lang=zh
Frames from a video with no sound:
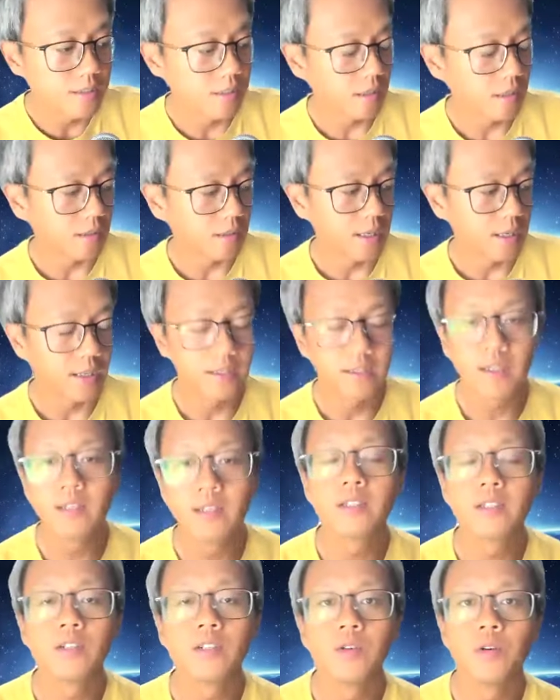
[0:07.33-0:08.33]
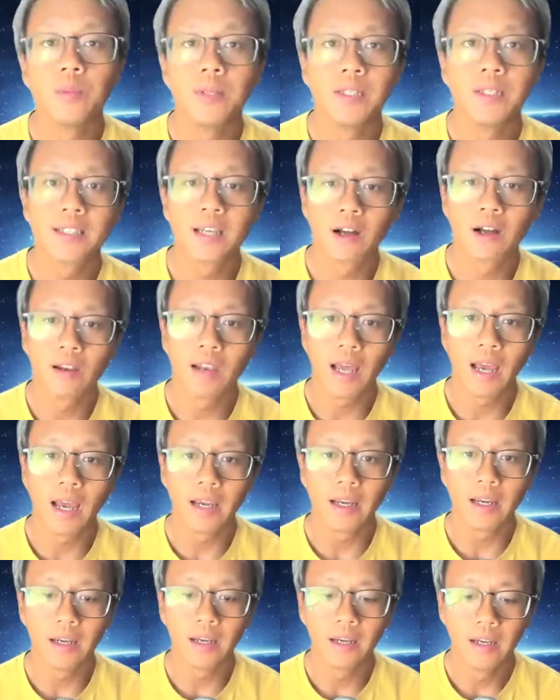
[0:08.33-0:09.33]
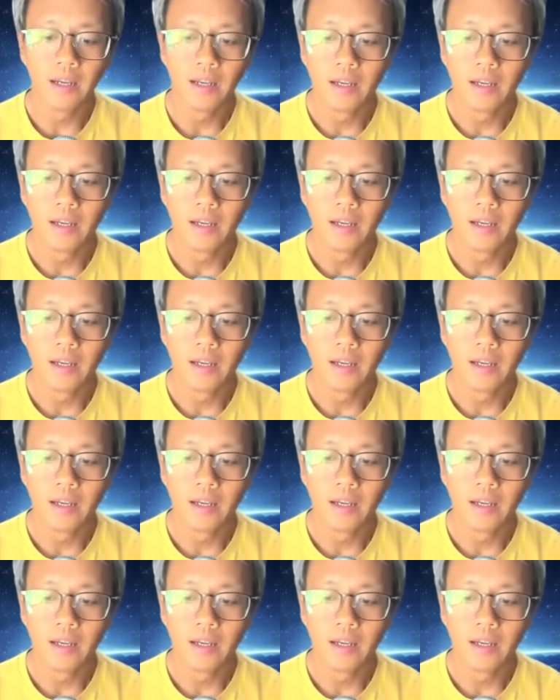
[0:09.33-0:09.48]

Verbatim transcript: OK，这一集我们是要来